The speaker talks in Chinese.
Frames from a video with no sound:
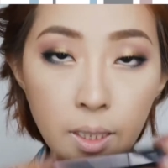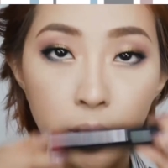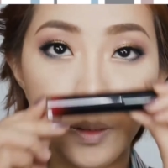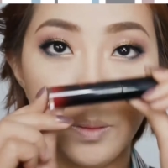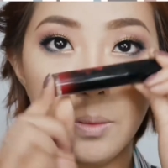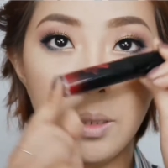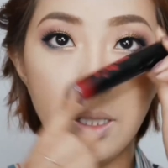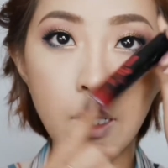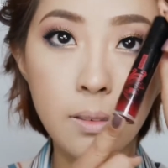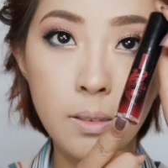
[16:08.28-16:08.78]
天
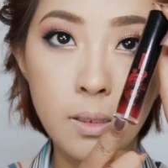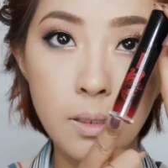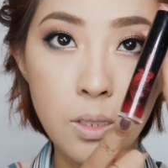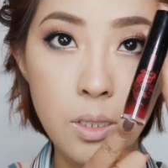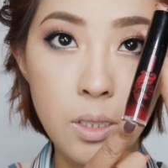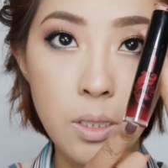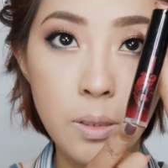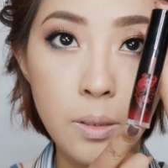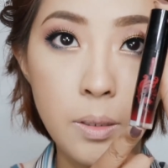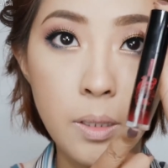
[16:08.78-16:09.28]
用到的
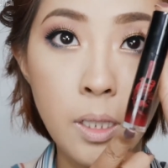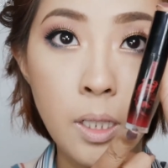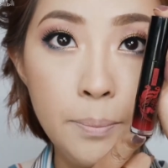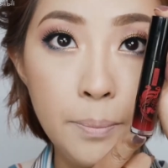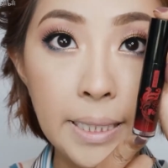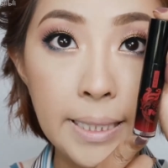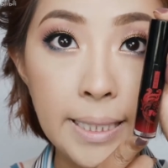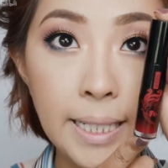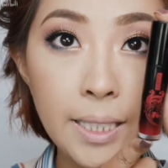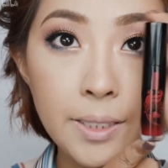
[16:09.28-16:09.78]
是
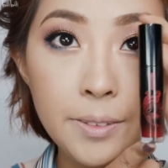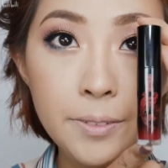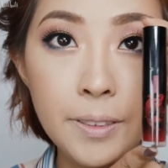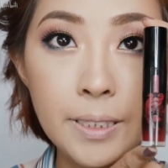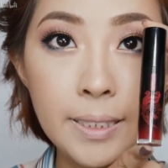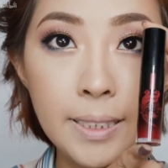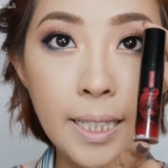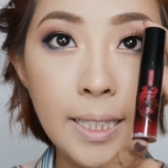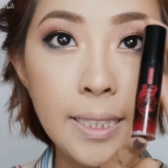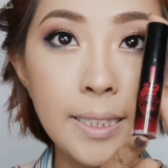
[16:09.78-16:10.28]
美康
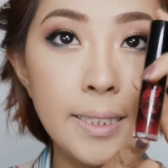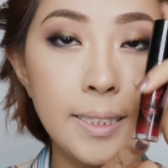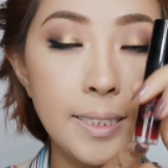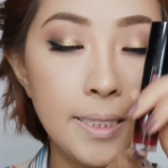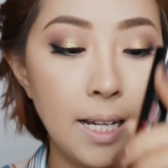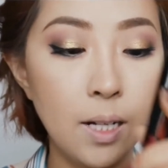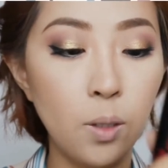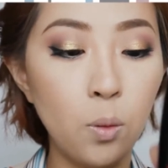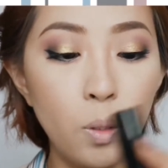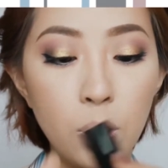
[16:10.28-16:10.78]
粉黛的
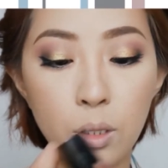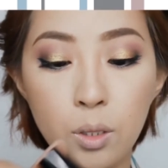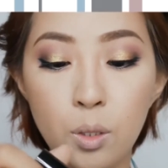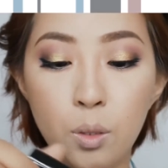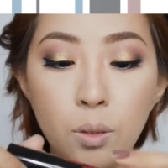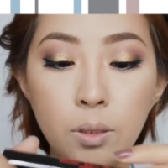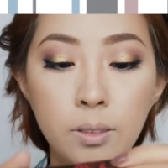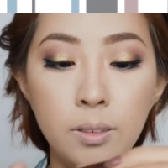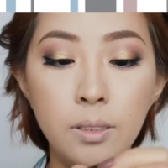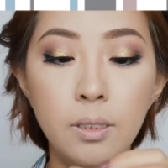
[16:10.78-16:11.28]
哑光
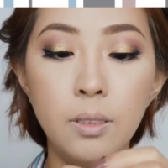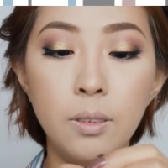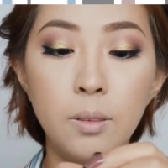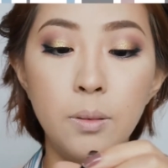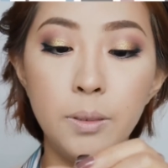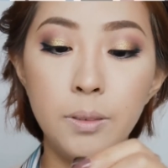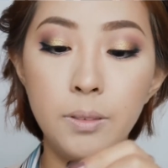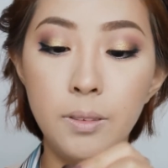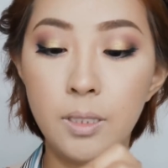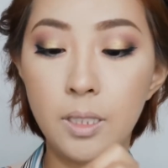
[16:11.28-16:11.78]
唇釉，
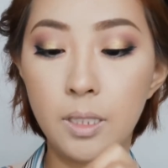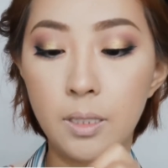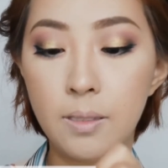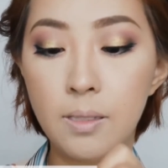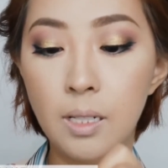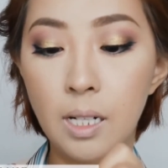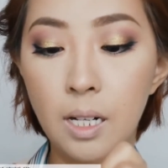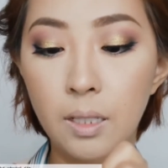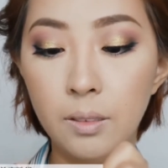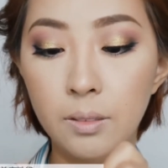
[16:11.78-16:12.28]
我用的这个
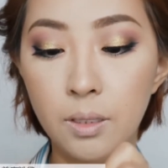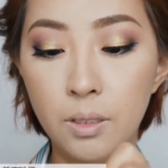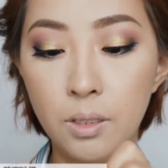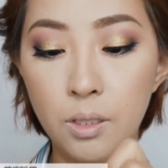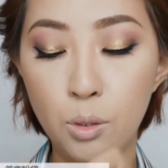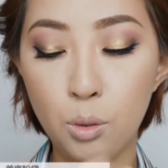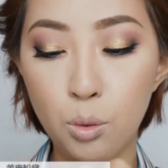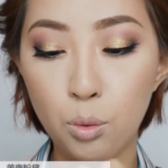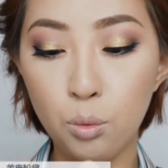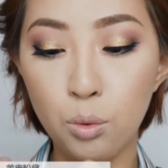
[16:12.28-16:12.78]
色号呢
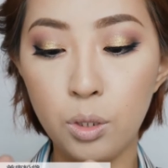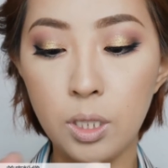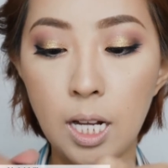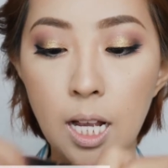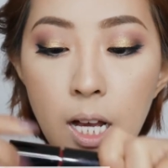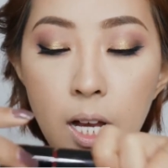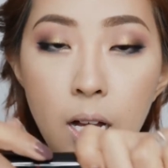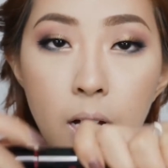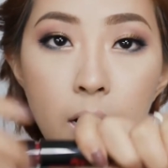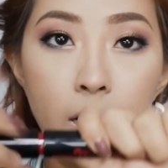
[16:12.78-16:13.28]
是朱
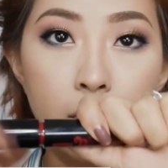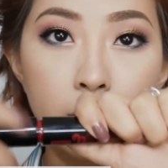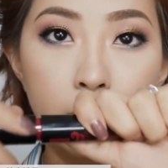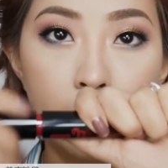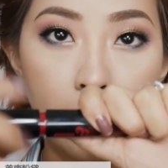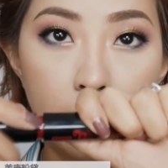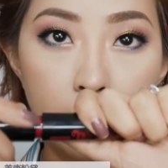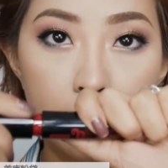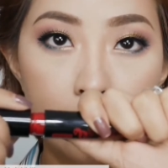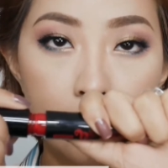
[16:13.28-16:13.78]
砂，那
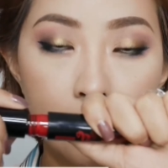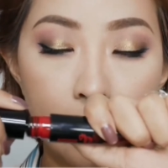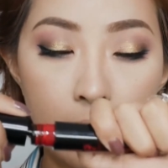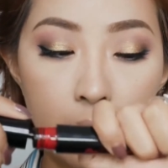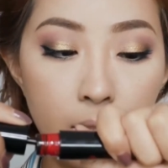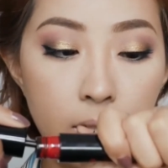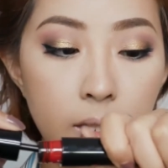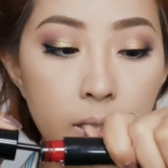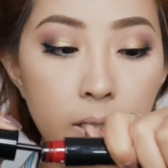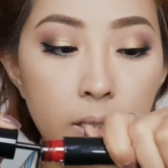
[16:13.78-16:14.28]
它这个
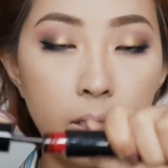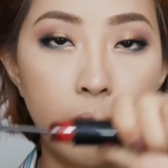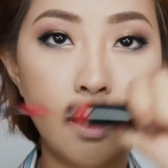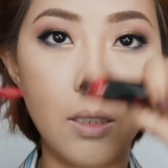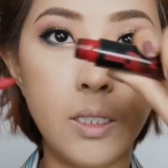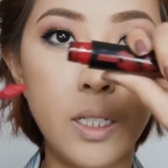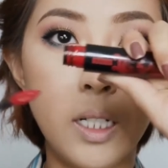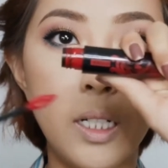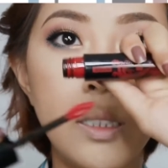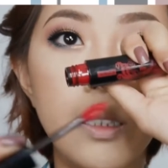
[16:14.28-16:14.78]
颜色呢是
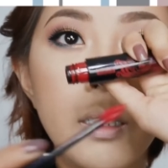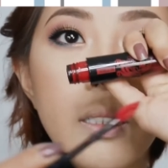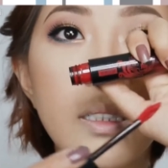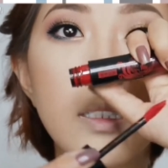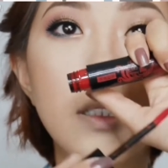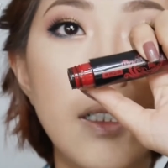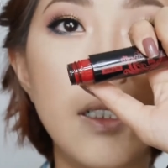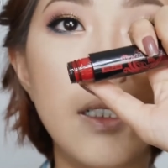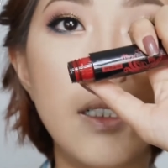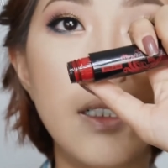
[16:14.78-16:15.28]
这样的。
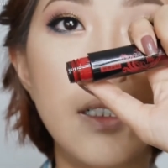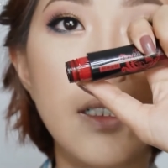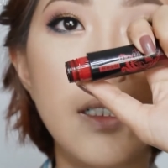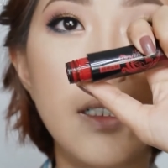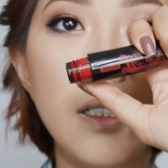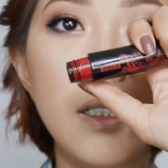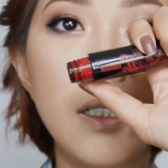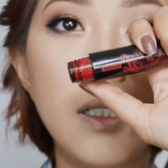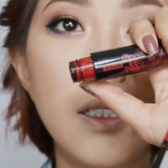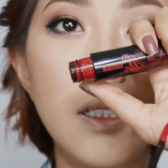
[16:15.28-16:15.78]

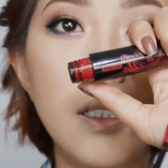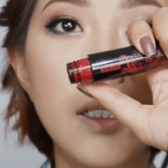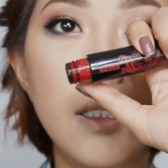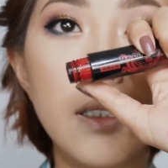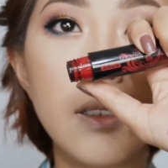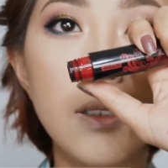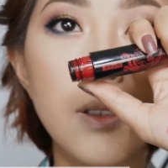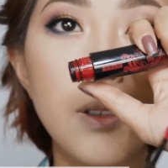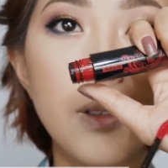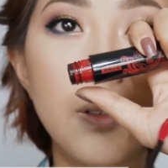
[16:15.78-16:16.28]

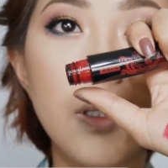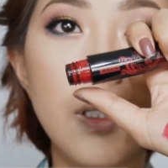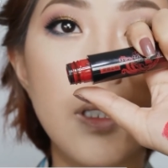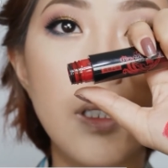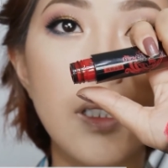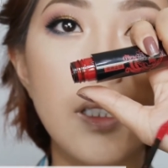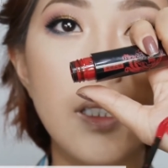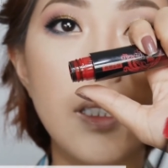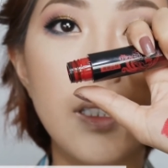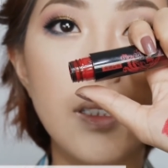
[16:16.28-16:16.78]
就是
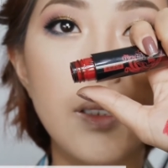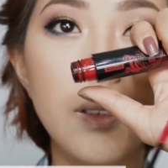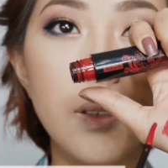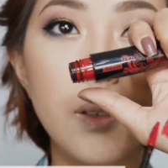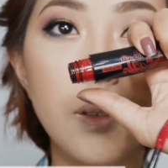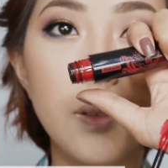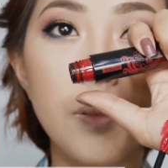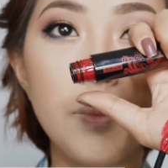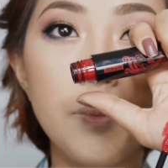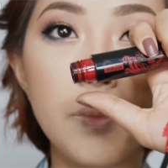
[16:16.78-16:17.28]
一个那
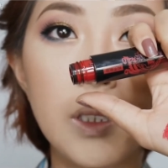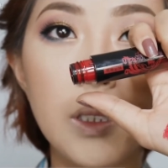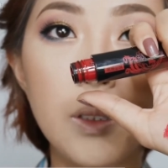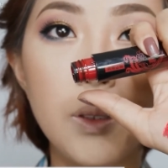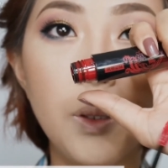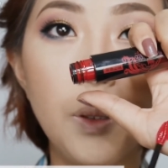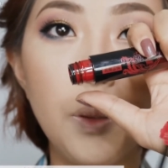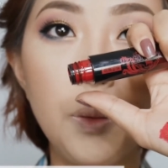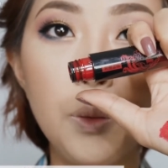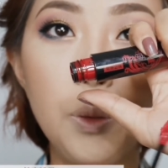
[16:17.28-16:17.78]
种
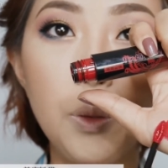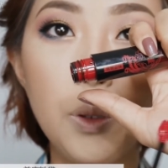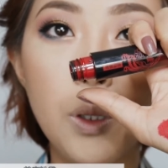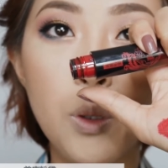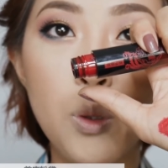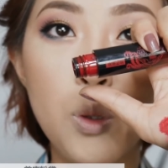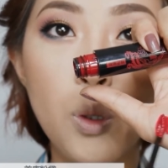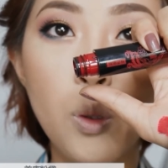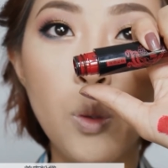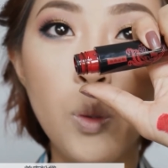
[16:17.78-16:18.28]
浓郁的
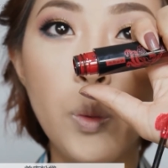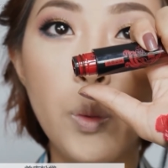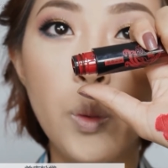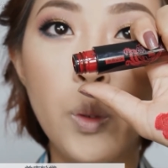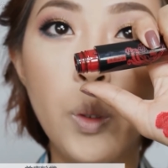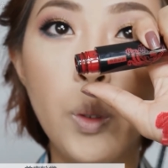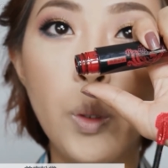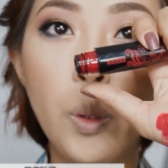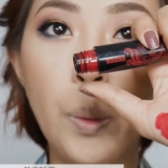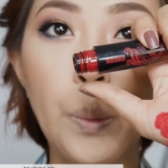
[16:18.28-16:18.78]
中
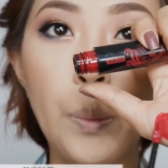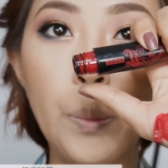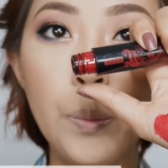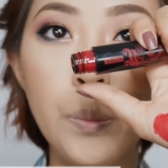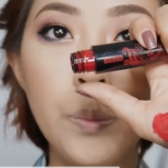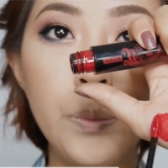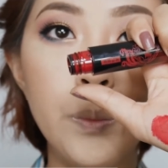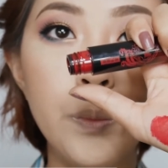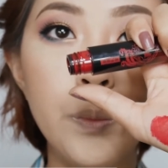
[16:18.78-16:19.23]
国红，